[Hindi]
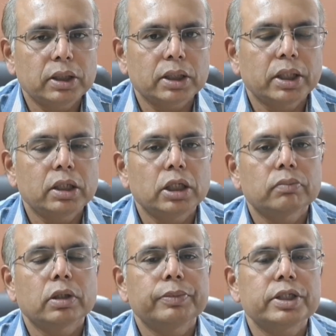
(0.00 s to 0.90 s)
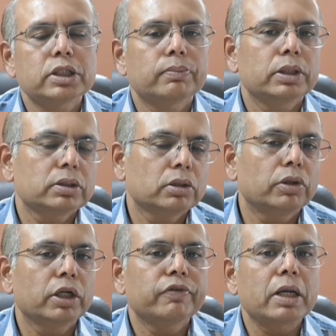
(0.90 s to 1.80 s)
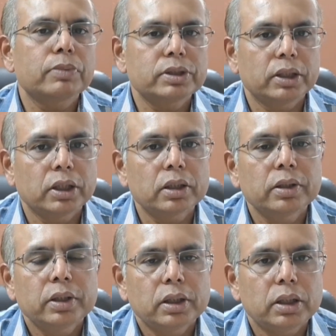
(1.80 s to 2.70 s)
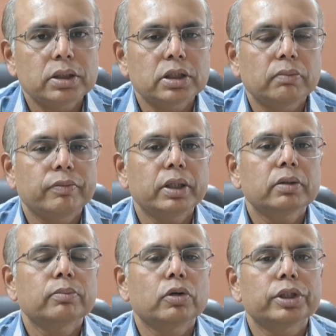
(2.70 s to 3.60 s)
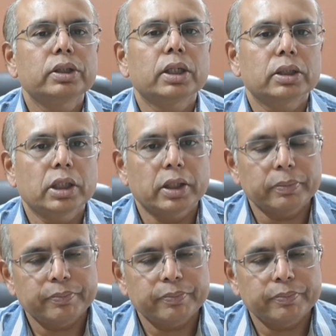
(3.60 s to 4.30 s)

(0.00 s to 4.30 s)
मिल जाता है लगभग 20 से 25 परसेंट तक इन सब में प्रोटीन रहता